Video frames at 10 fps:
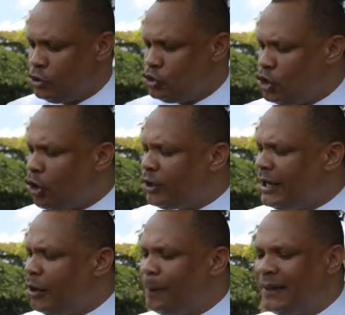yo
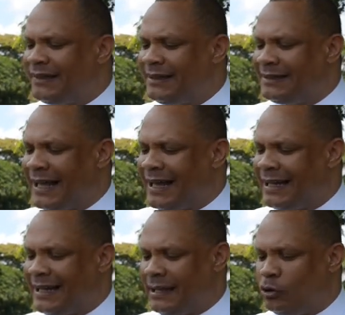quiero presentar
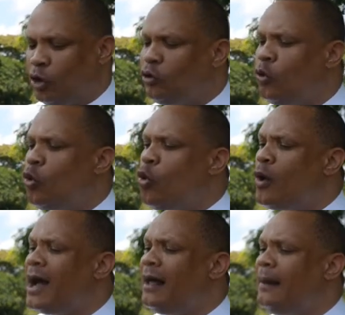aquí dos
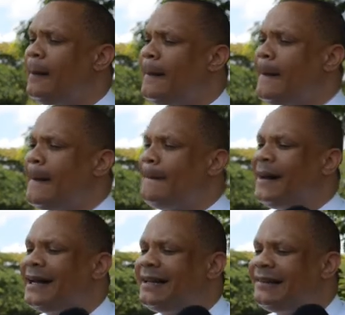jucas
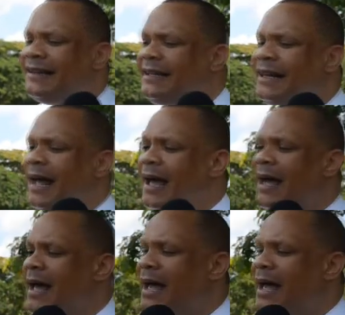parecidas